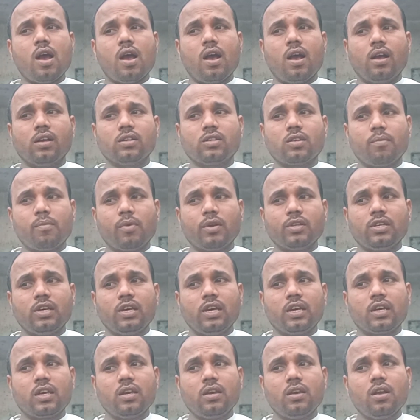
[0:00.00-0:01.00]
समझ
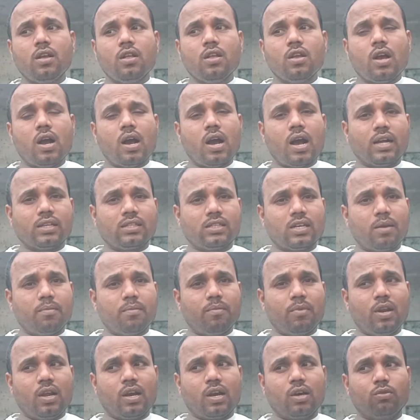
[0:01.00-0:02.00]
आइए कि अच्छा
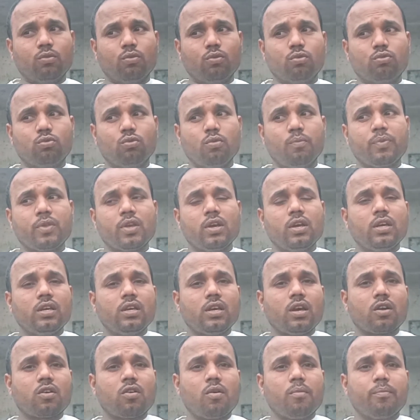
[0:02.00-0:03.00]
मिलेगा दोस्तों
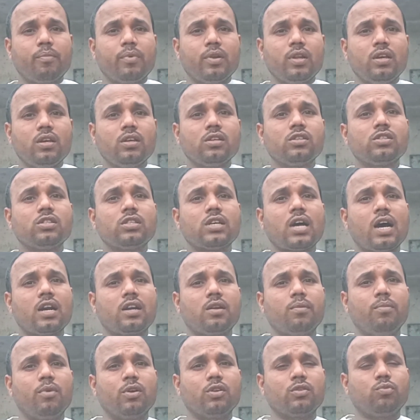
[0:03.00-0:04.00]
यह कंपनी साठ
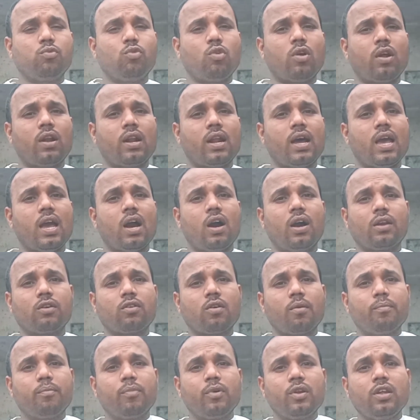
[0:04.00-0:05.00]
वर्ष पुराना है अगर
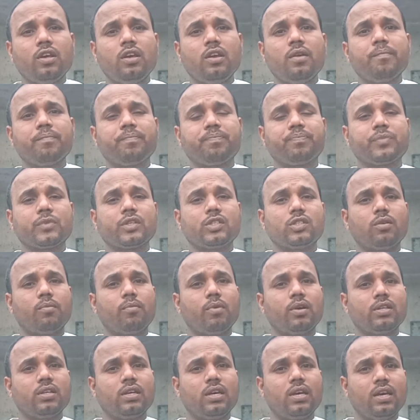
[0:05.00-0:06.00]
कंपनी
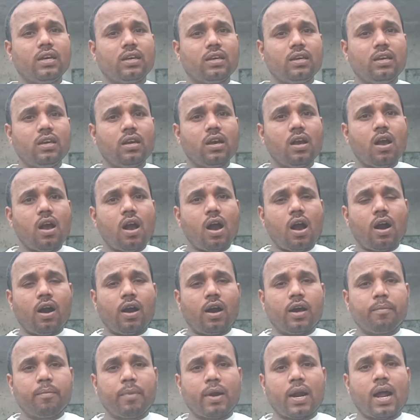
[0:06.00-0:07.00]
समझ आइए कि
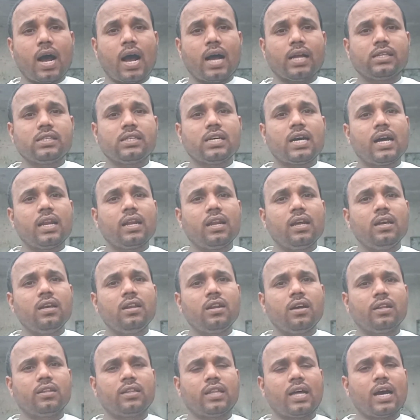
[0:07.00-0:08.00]
अगर अच्छा नहीं
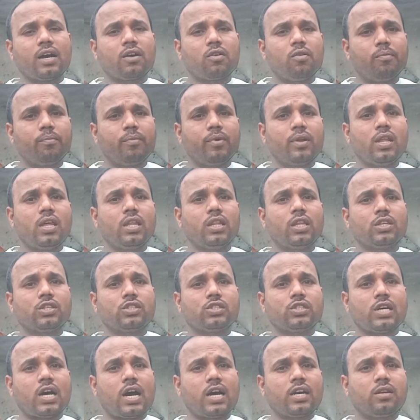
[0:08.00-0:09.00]
रहता कंपनी तो
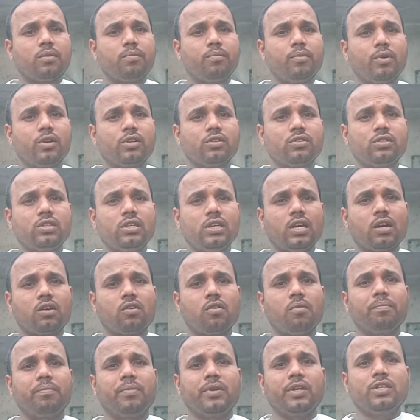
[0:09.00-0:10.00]
साठ वर्ष से यह
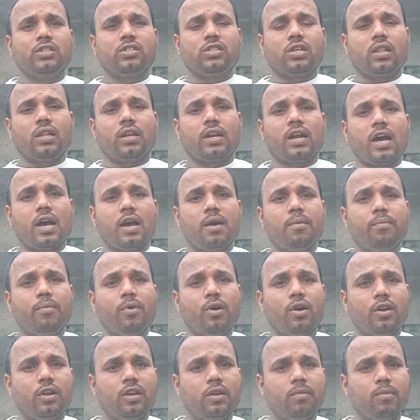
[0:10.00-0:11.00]
कंपनी चल रहा है
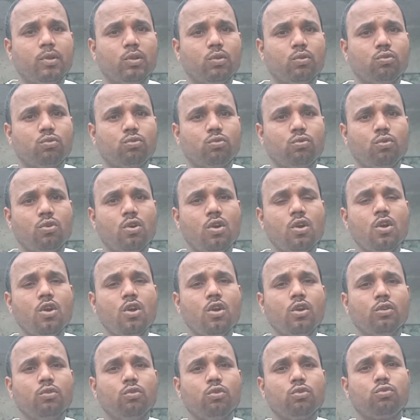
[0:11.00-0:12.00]
बहरीन में दोस्तों
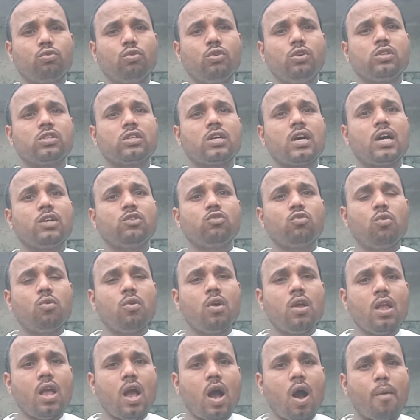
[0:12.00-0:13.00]
दोस्तों इसका जो
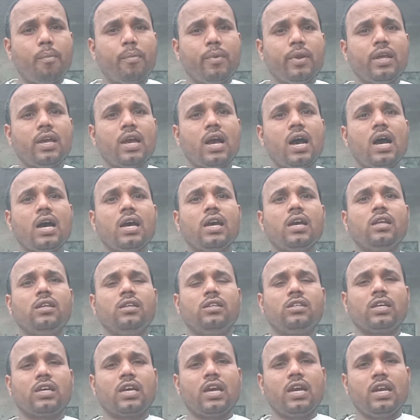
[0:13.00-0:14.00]
अपने यहाँ
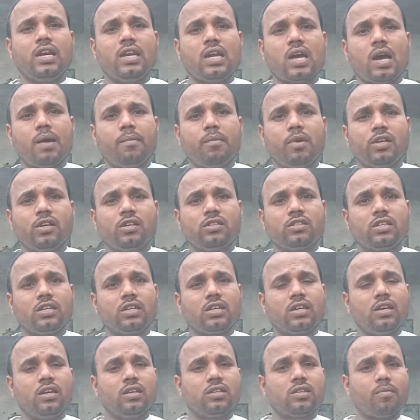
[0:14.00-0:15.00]
जैसे कि इंडिया में जैसे
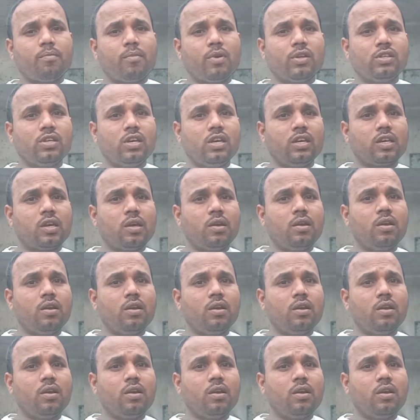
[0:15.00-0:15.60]
कि समझ आइए कि